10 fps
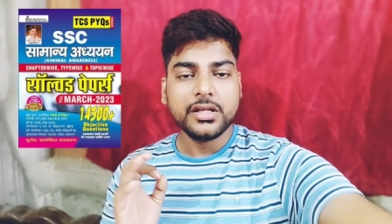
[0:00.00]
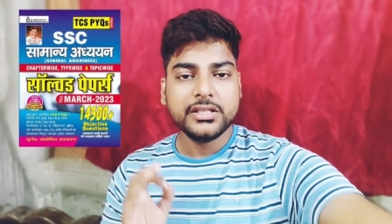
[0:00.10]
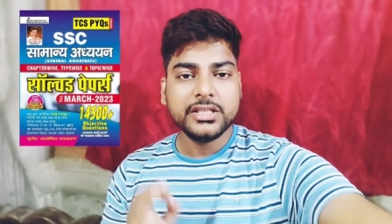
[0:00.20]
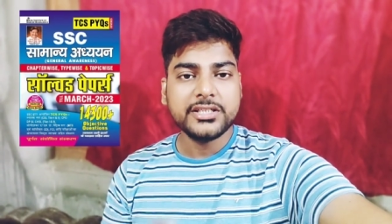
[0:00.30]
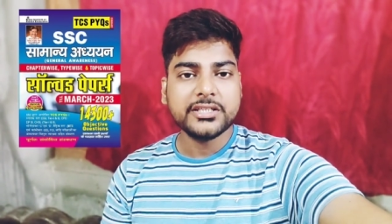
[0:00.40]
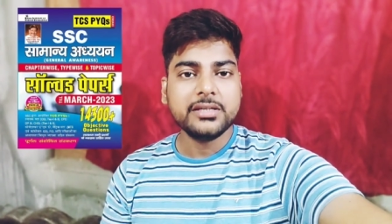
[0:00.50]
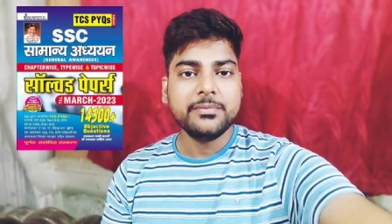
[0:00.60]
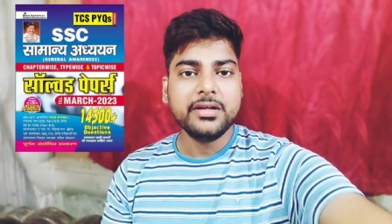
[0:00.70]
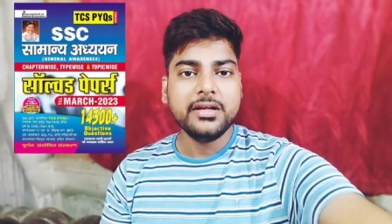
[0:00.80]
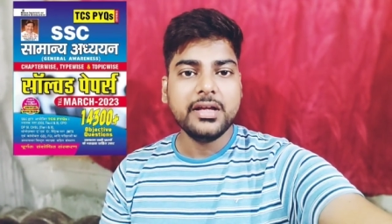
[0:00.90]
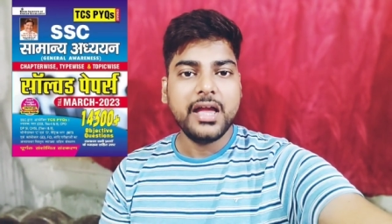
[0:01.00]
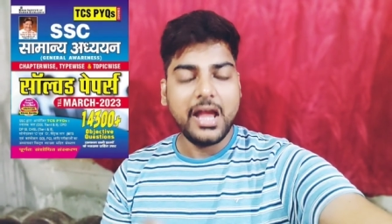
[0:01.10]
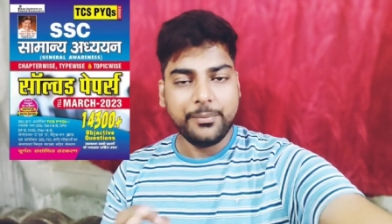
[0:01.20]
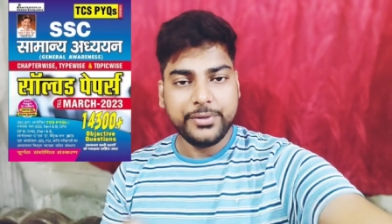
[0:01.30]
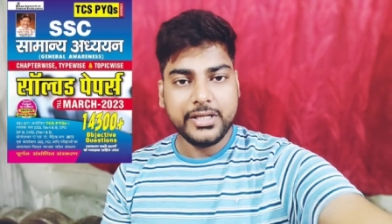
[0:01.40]
सी में
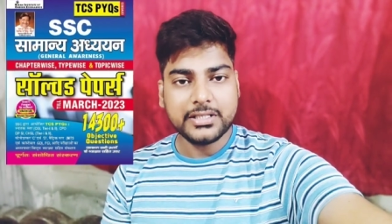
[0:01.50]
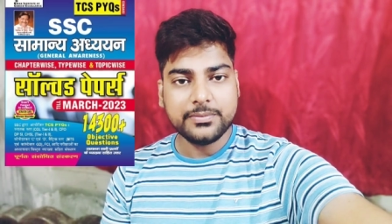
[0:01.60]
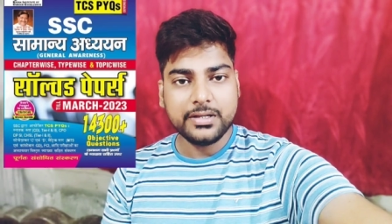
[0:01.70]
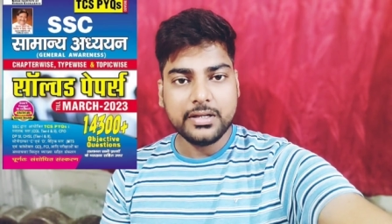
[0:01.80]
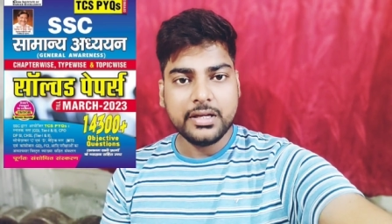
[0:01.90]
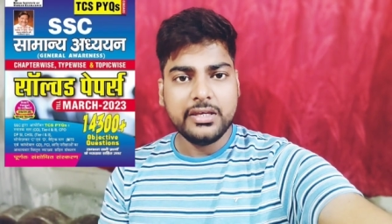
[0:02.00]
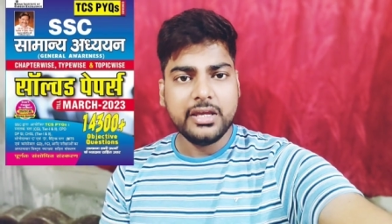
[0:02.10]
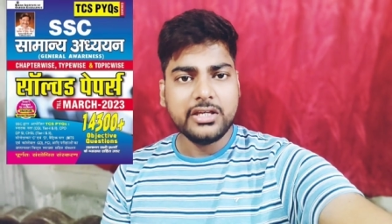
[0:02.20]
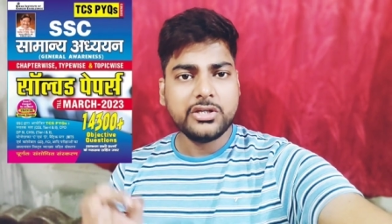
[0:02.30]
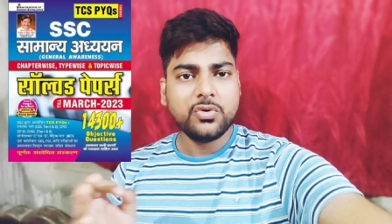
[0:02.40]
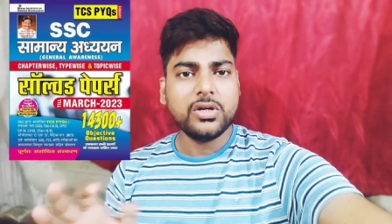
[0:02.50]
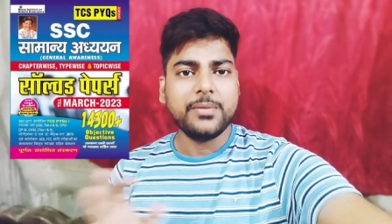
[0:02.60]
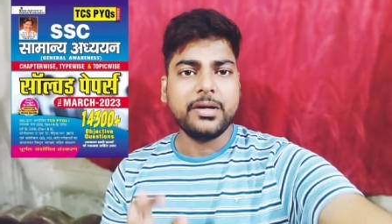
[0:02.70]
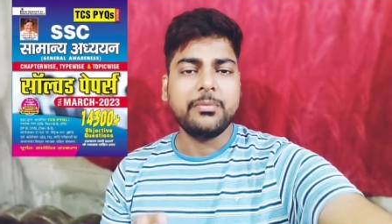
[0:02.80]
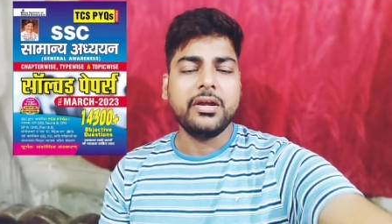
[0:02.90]
एम में या
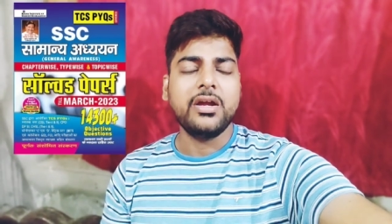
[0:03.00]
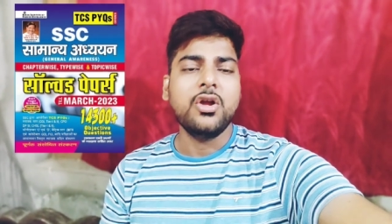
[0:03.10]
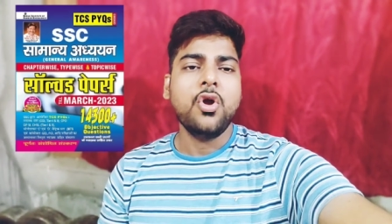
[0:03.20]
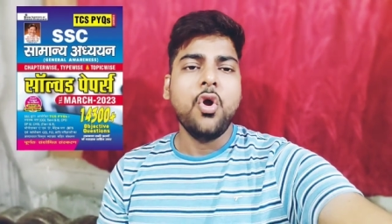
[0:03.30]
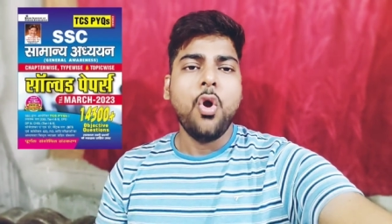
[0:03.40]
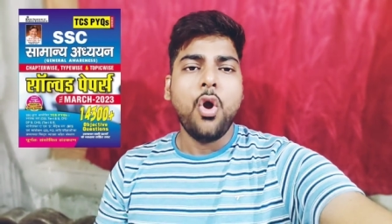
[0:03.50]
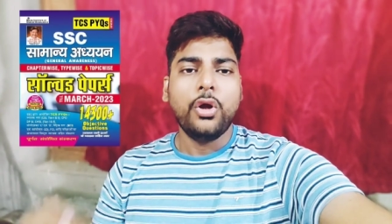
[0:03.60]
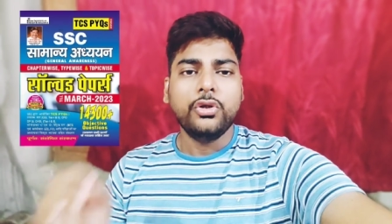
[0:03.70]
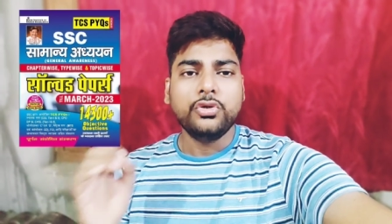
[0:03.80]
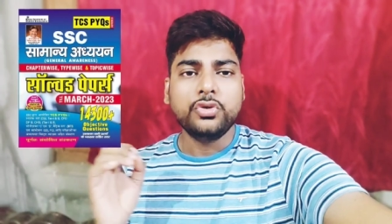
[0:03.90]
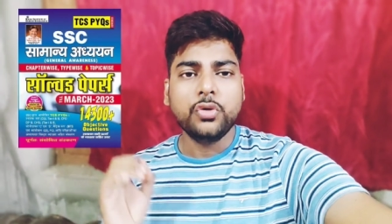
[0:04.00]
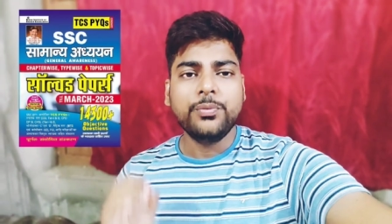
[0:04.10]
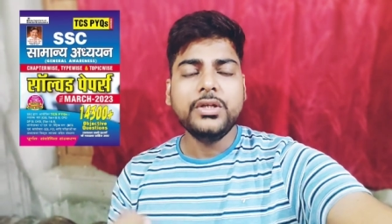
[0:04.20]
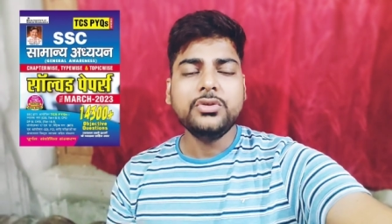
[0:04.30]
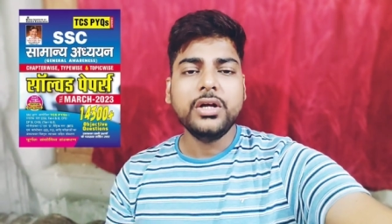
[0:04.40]
स्टेनोग्राफर में जो
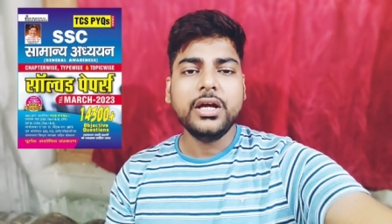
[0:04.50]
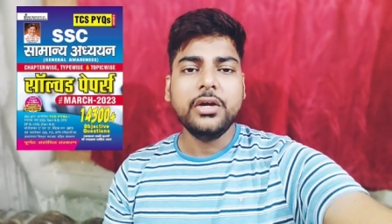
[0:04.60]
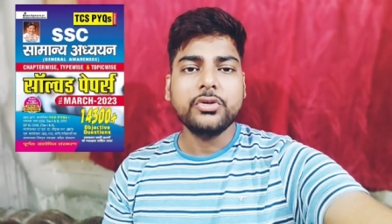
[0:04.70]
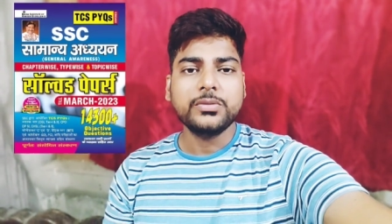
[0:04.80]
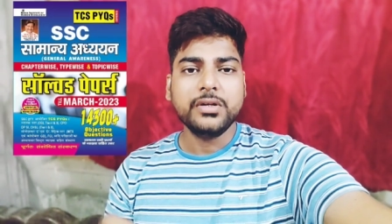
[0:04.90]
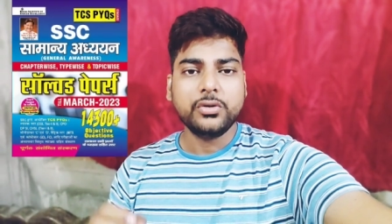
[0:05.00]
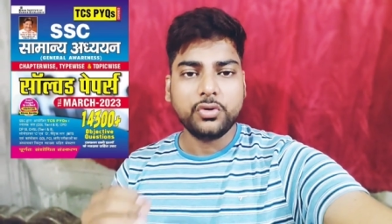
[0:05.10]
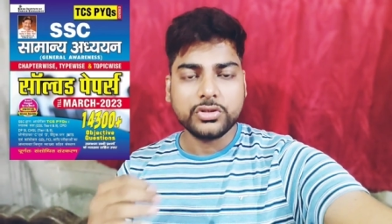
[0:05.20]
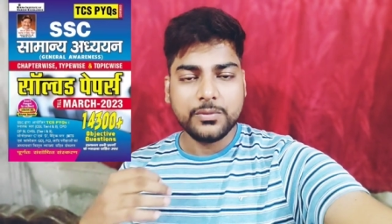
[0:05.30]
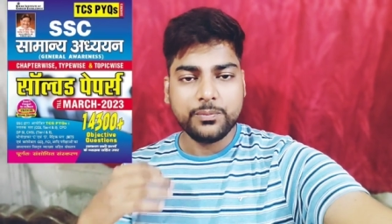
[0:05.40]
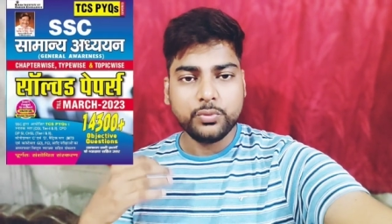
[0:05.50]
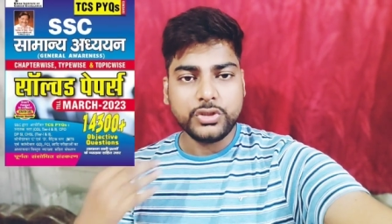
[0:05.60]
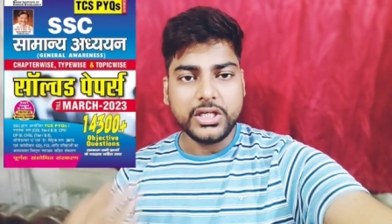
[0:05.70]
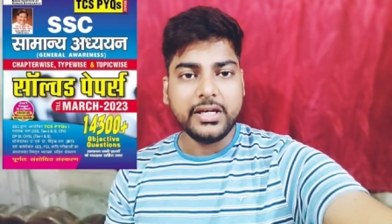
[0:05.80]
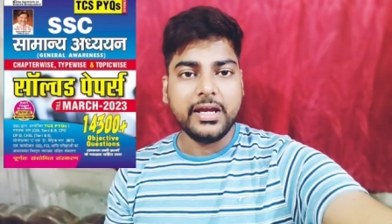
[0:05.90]
भी जो है उसमें क्वेश्चन
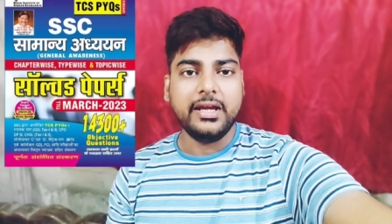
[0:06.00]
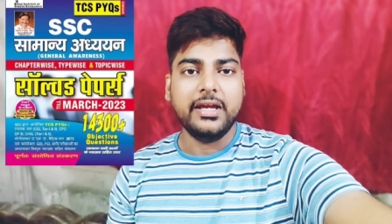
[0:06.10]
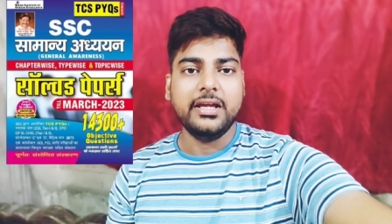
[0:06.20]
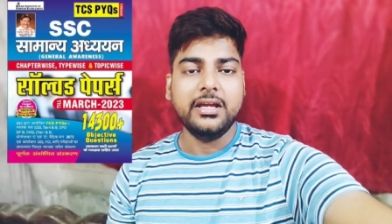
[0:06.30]
पूछे गए हैं